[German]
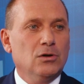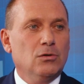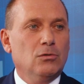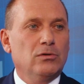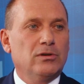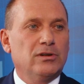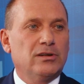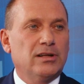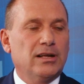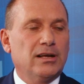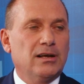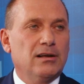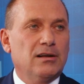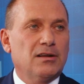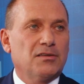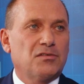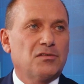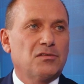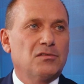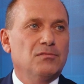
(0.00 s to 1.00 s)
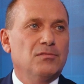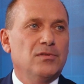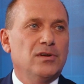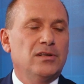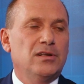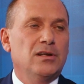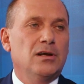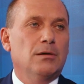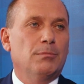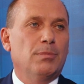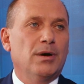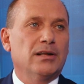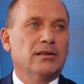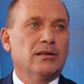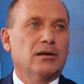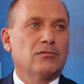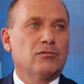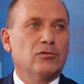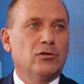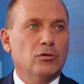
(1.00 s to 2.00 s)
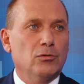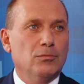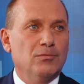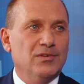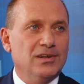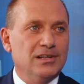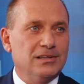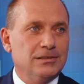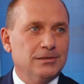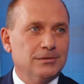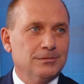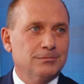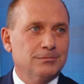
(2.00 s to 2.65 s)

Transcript: Und ich denke, das ist ein wichtiger Beitrag für die Umwelt.